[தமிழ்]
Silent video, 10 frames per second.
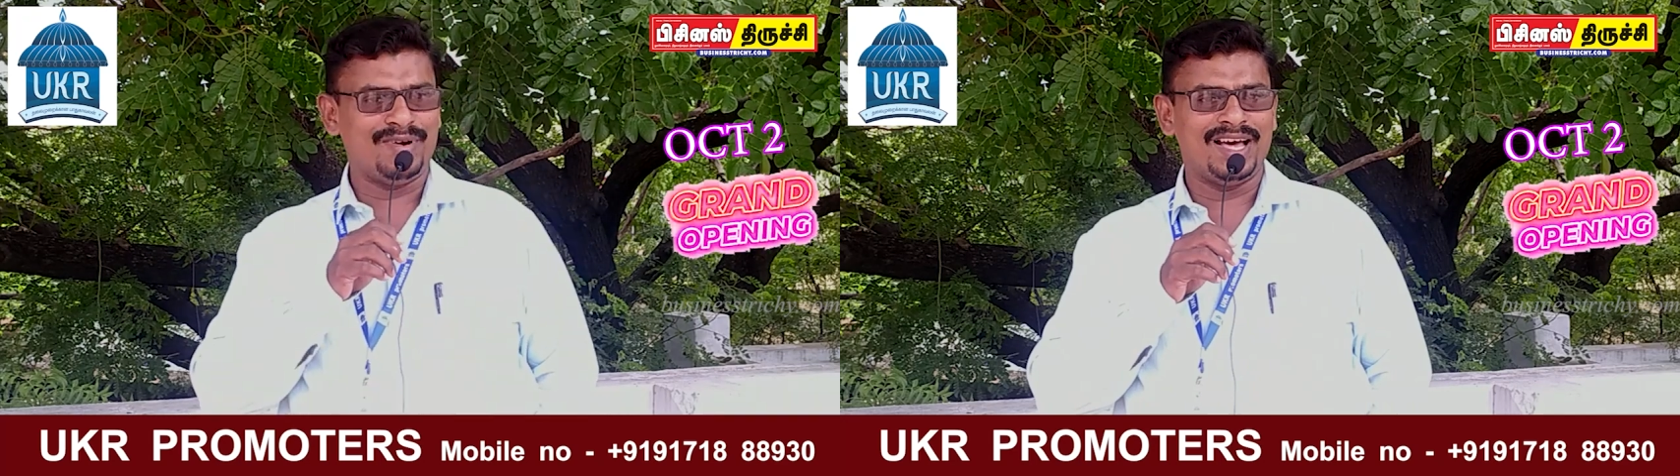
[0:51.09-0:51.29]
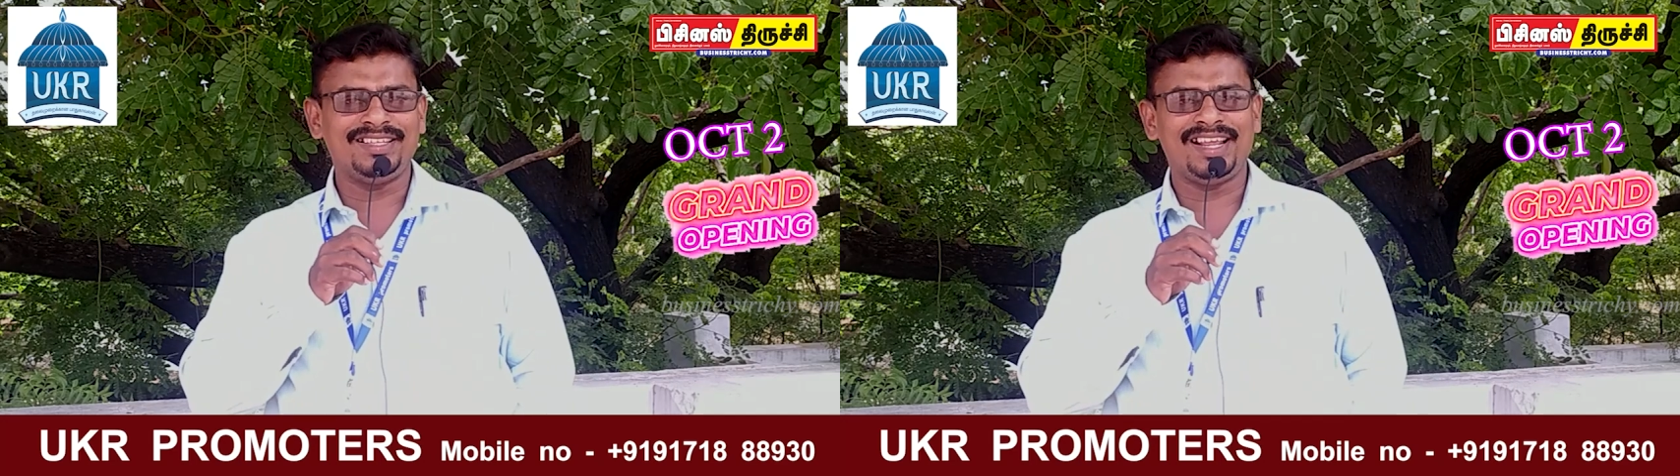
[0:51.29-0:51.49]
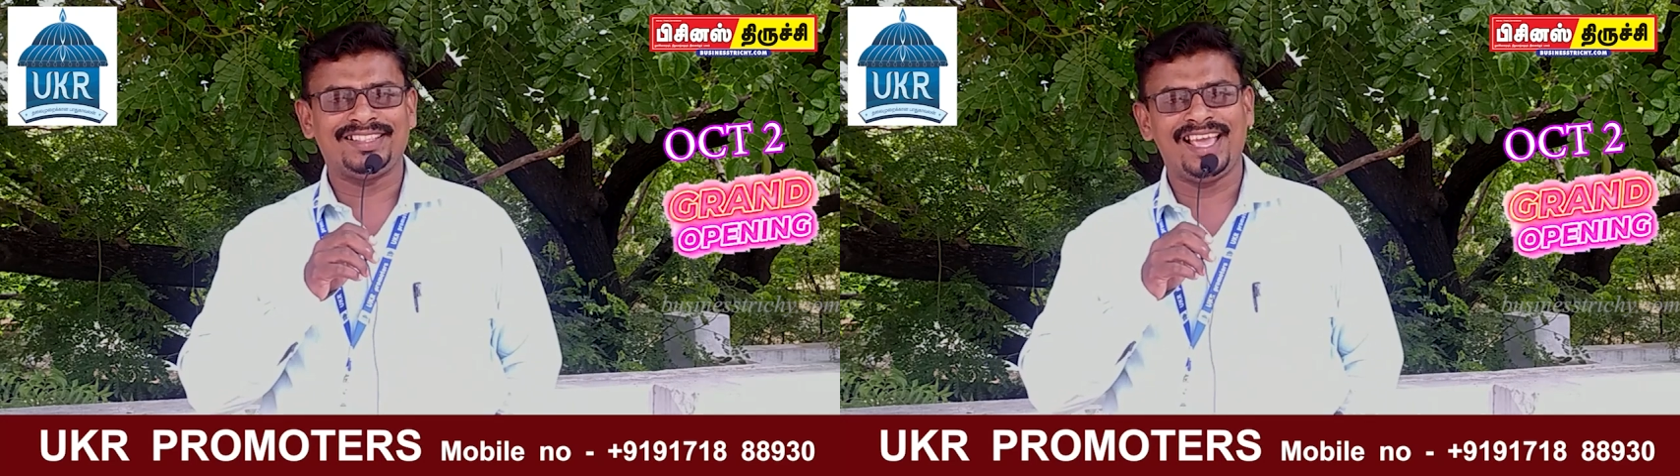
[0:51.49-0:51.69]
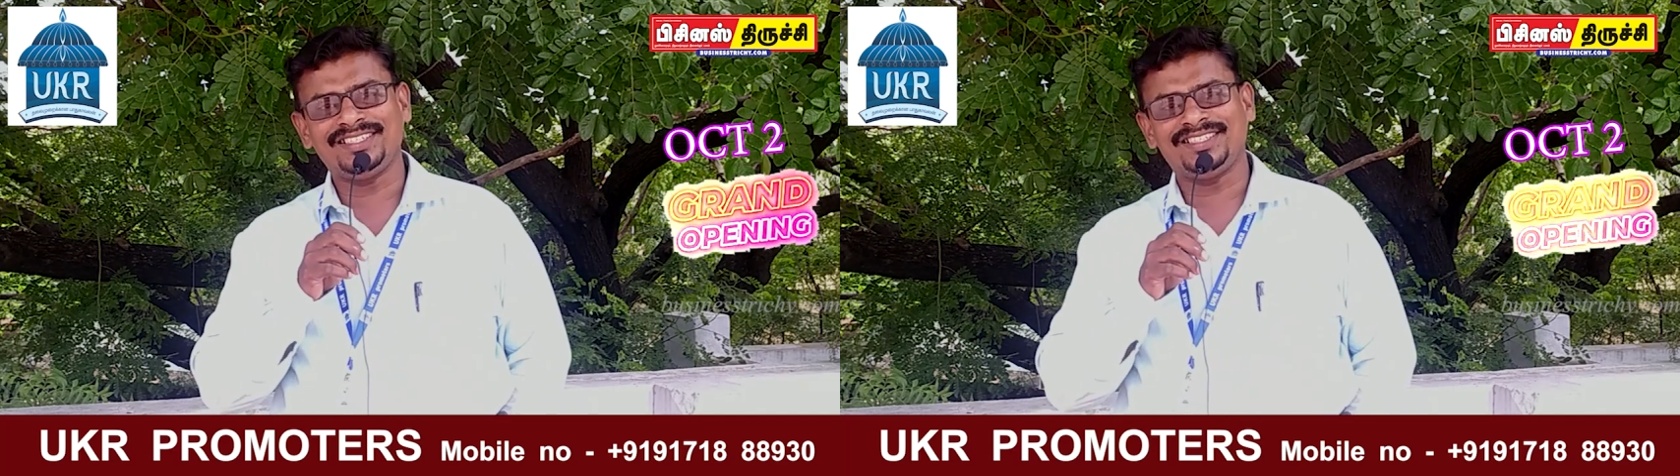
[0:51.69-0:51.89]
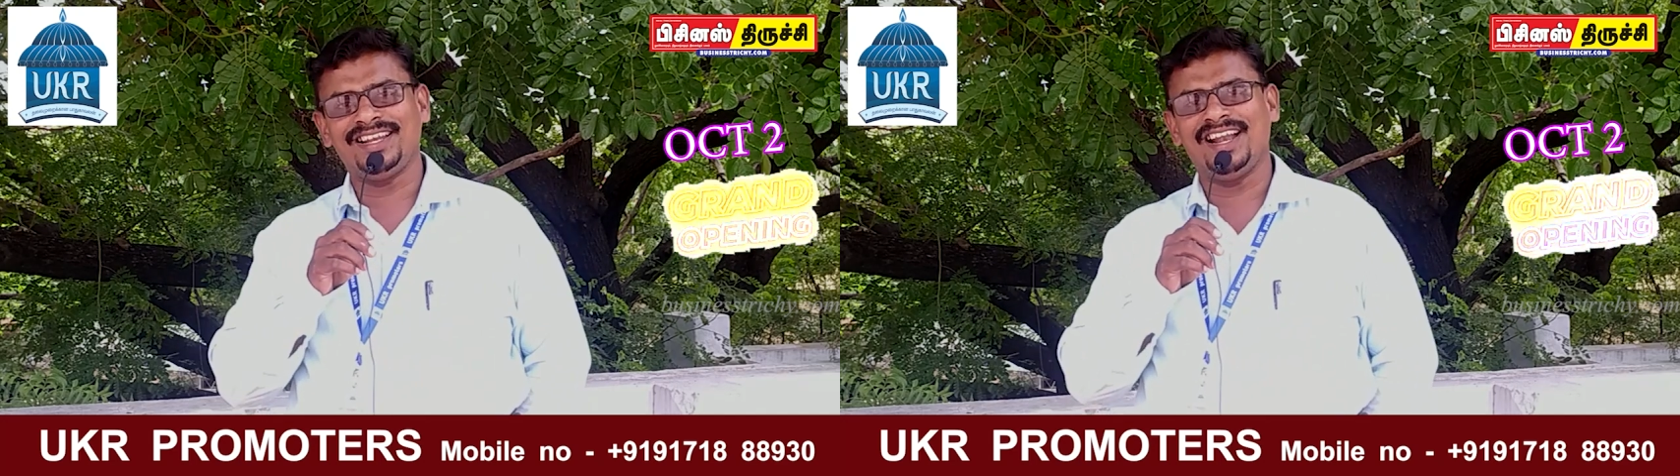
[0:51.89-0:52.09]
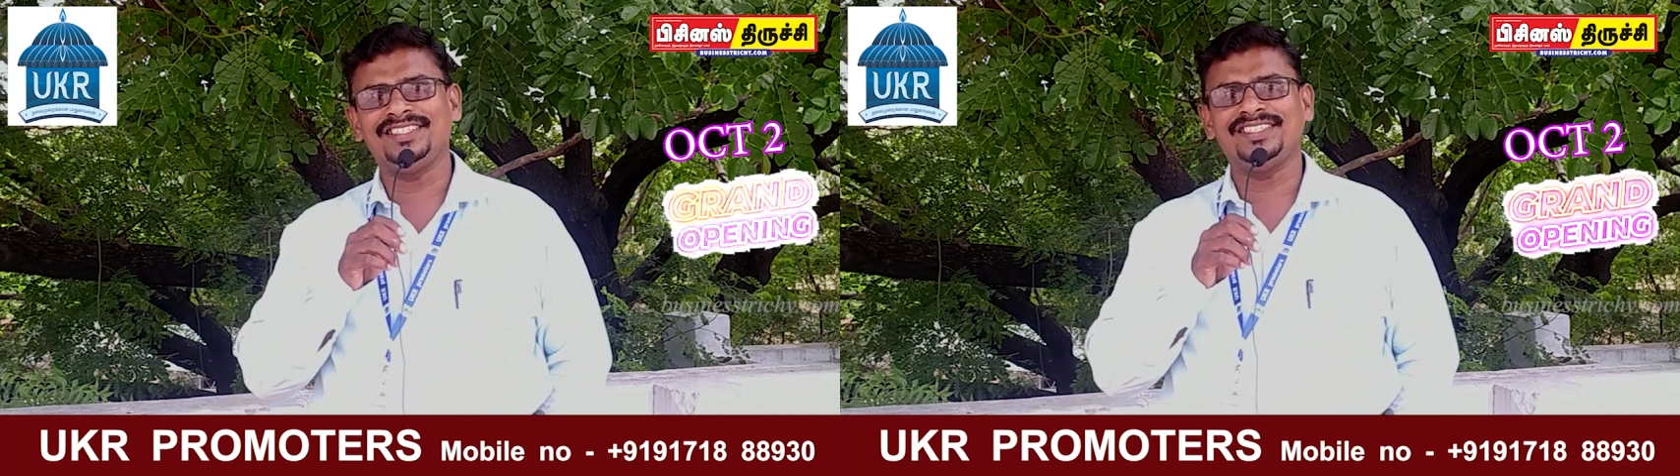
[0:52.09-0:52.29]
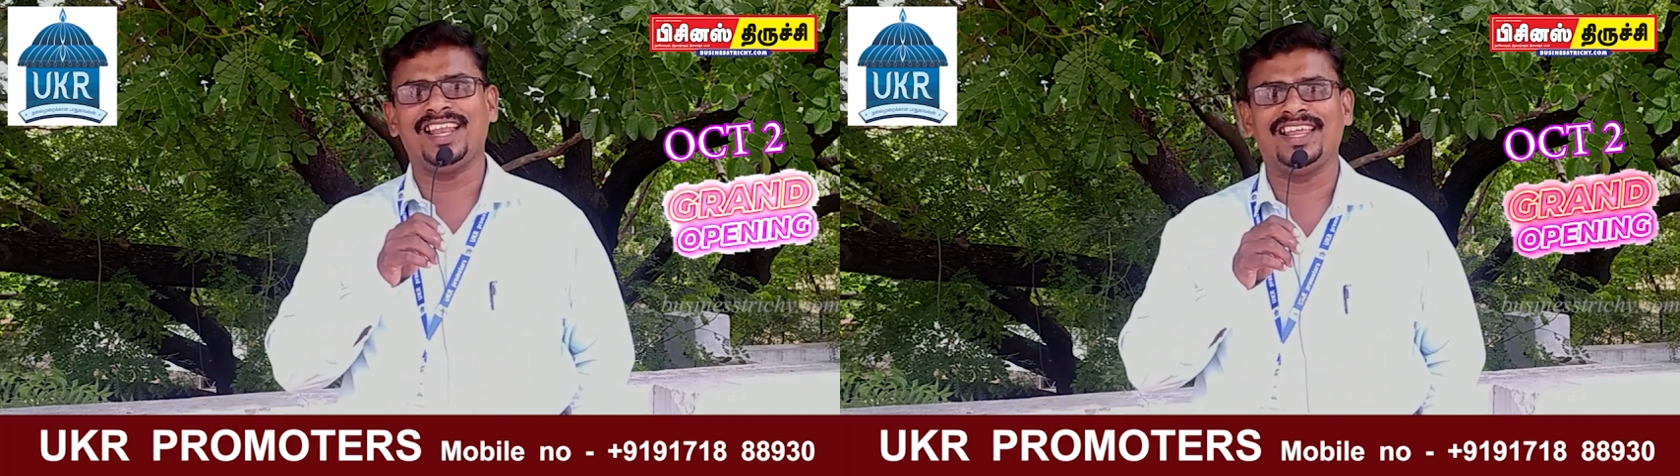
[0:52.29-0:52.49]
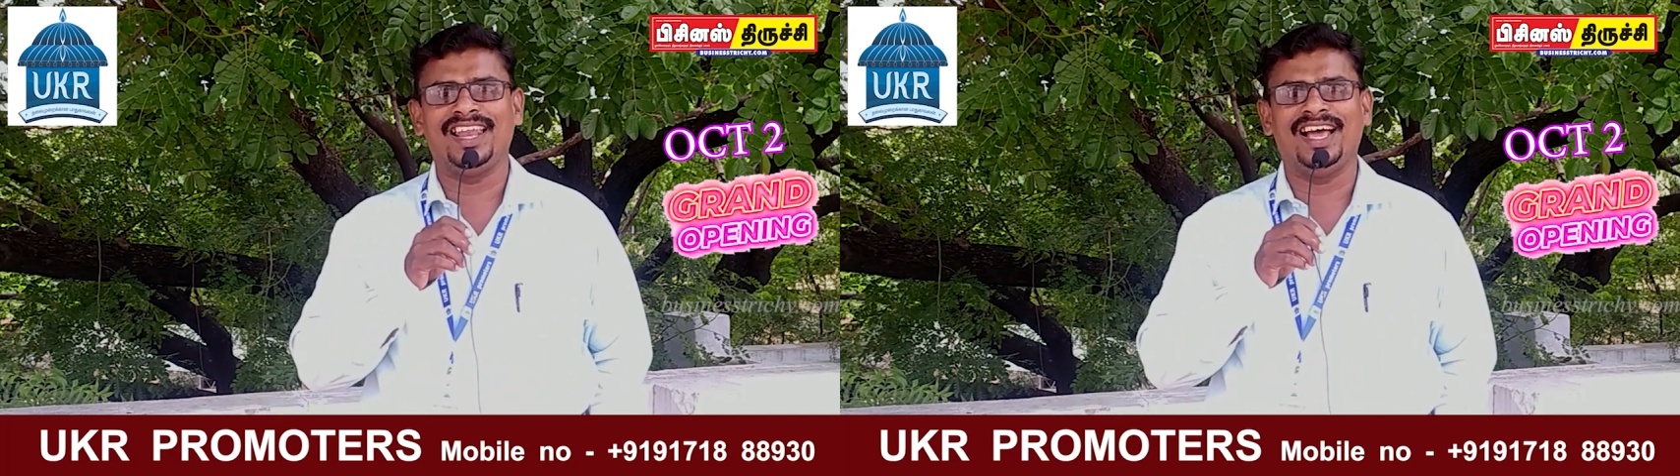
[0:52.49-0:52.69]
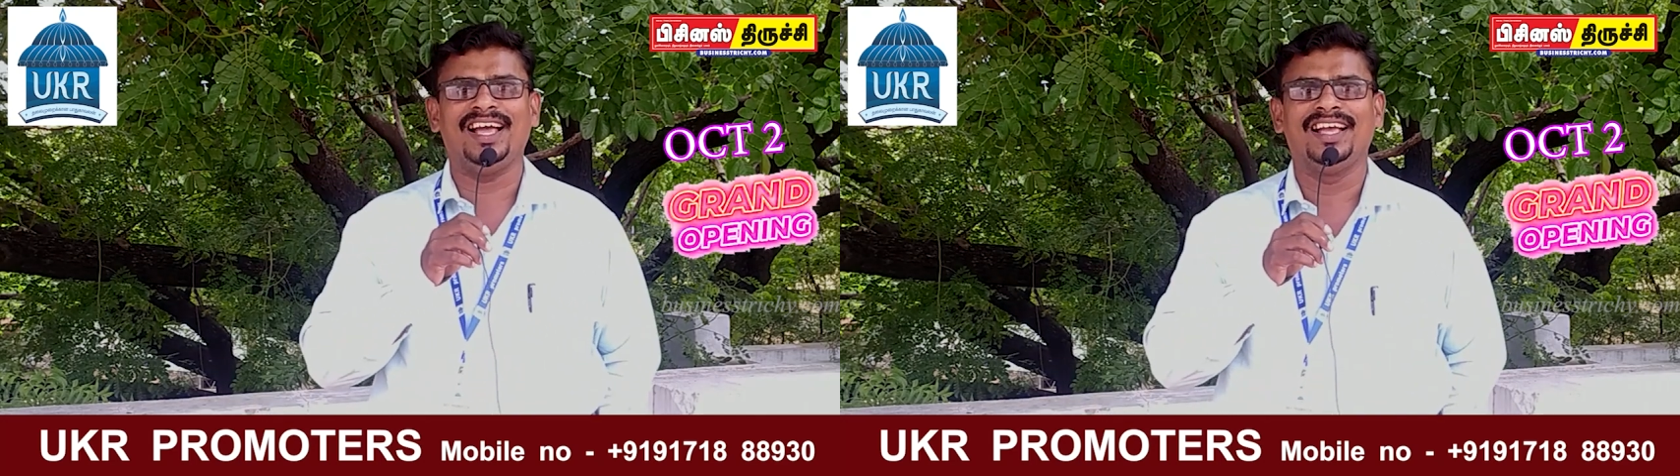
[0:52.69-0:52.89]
மதுரை தேசிய நெடுஞ்சாலையில